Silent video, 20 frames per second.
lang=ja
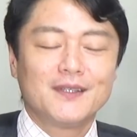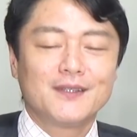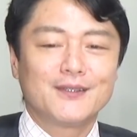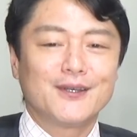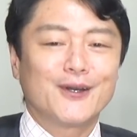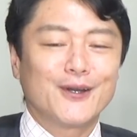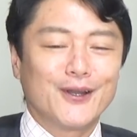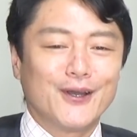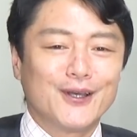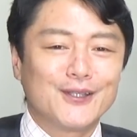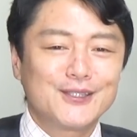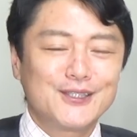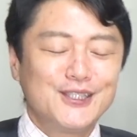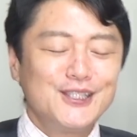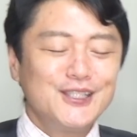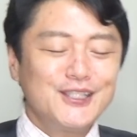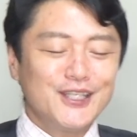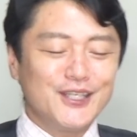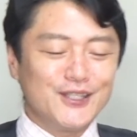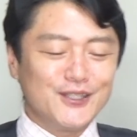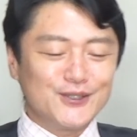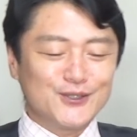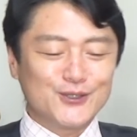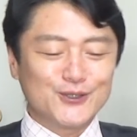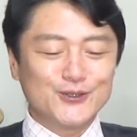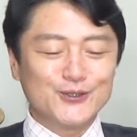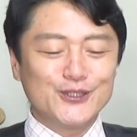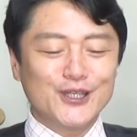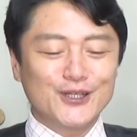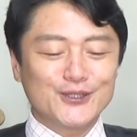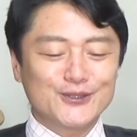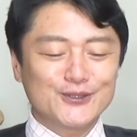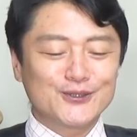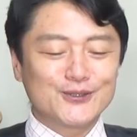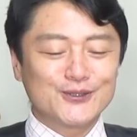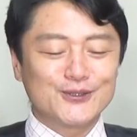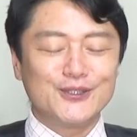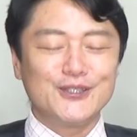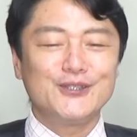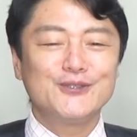だから地域に集約す
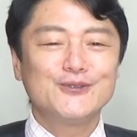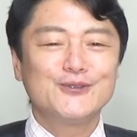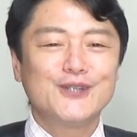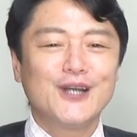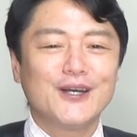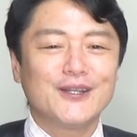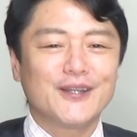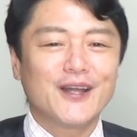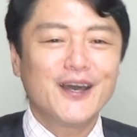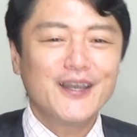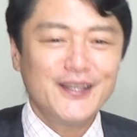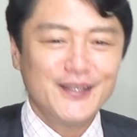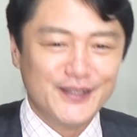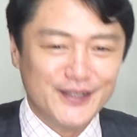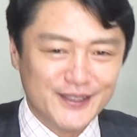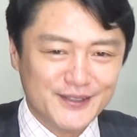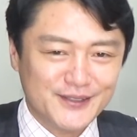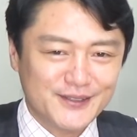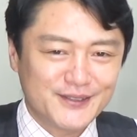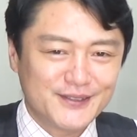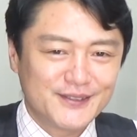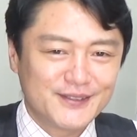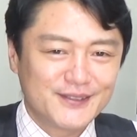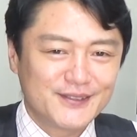る理由がないんです